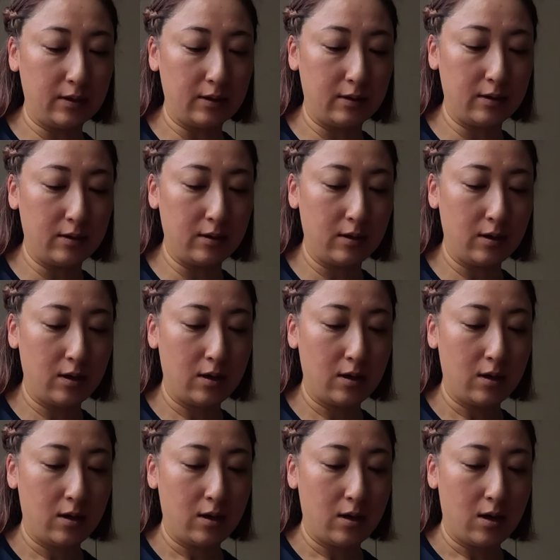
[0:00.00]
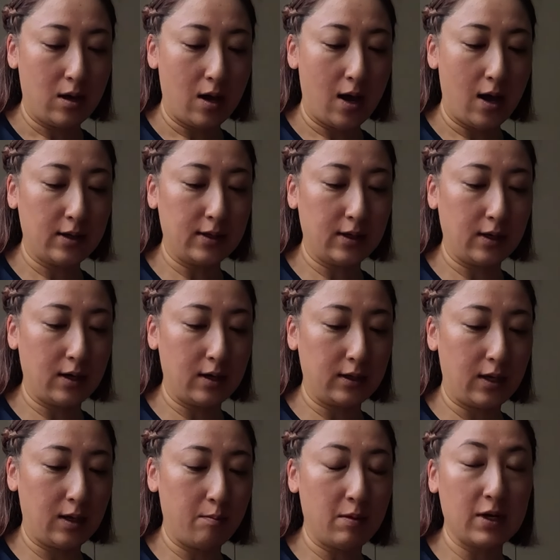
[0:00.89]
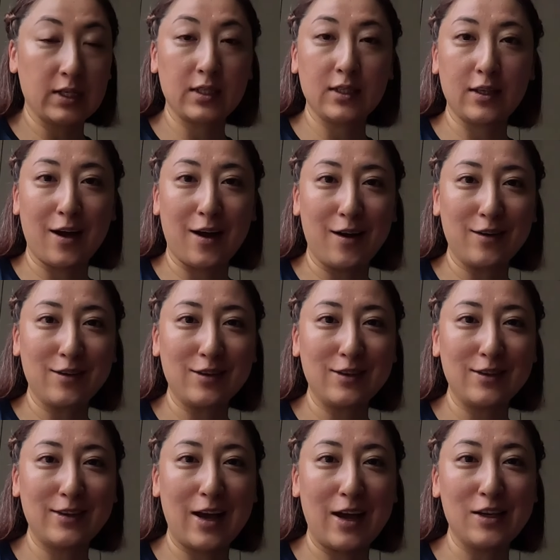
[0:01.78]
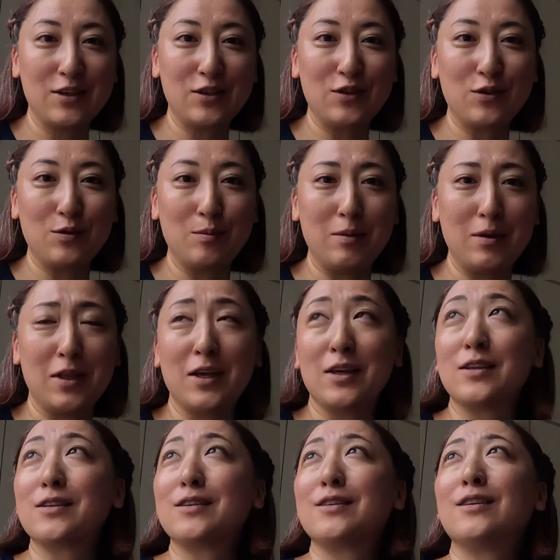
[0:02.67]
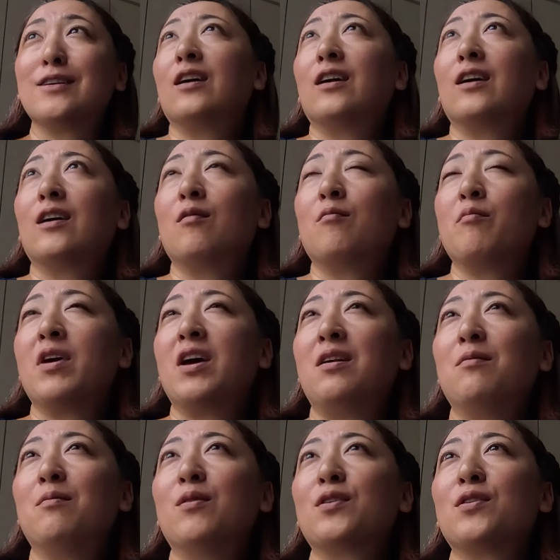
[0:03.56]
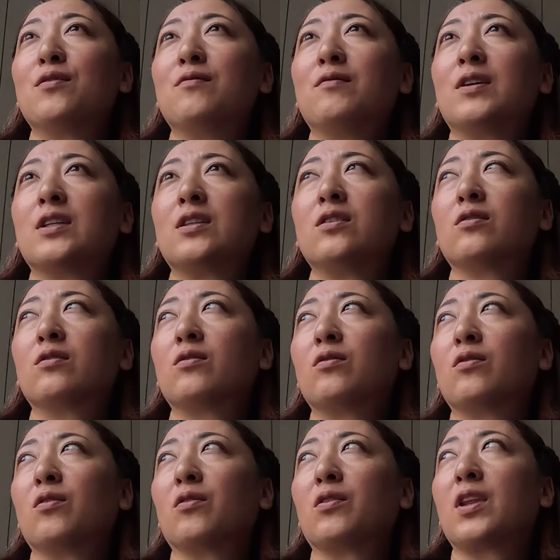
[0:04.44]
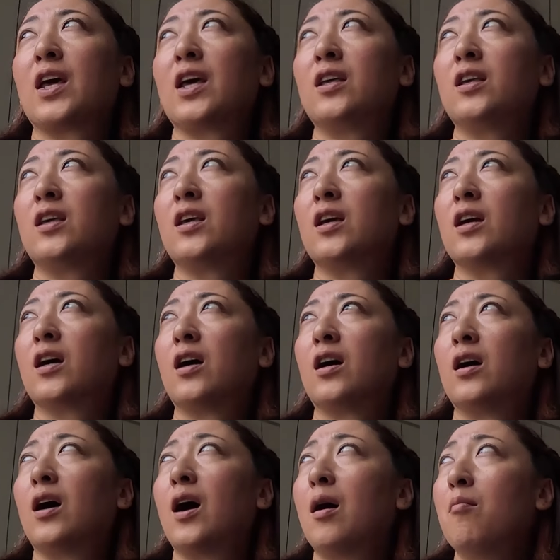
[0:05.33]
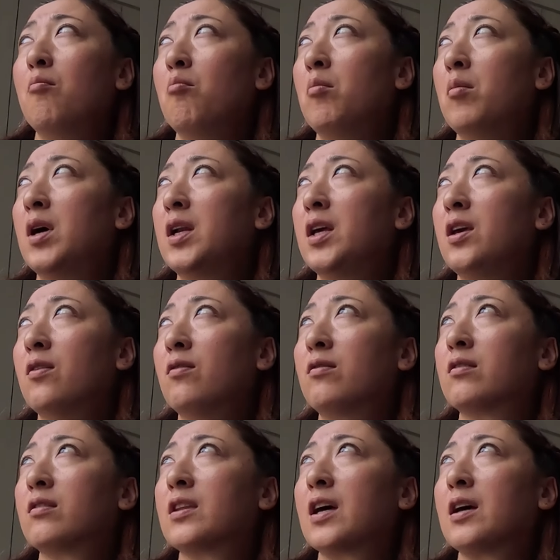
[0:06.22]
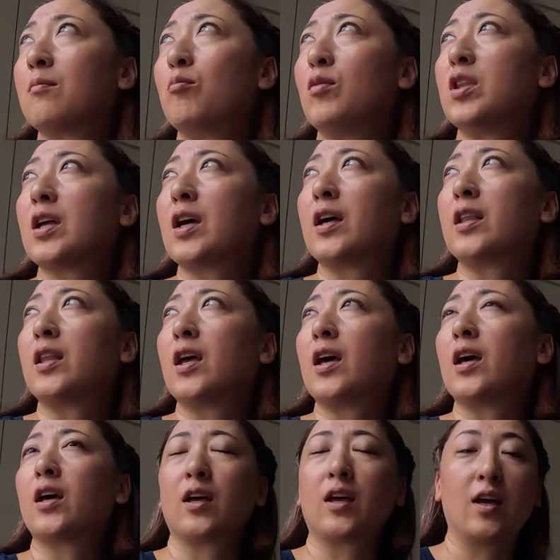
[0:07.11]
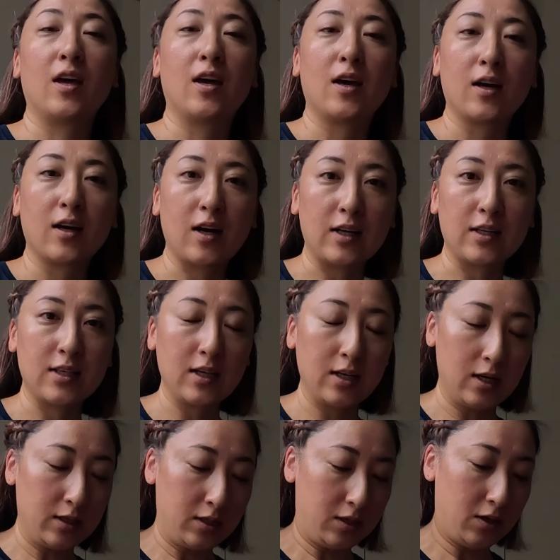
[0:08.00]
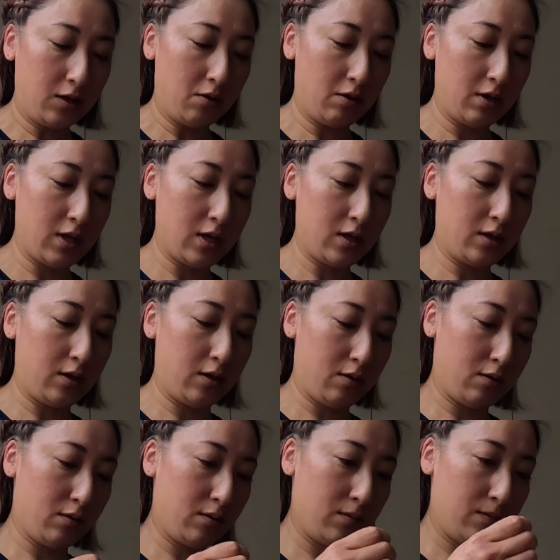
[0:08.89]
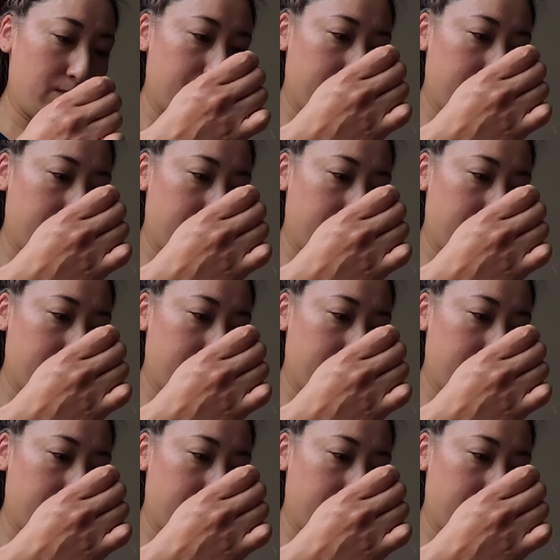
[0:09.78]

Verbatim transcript: する朝が来ました最終日ですメルボルンはちょっと天気があんまり良くないみたいで風が強いですよ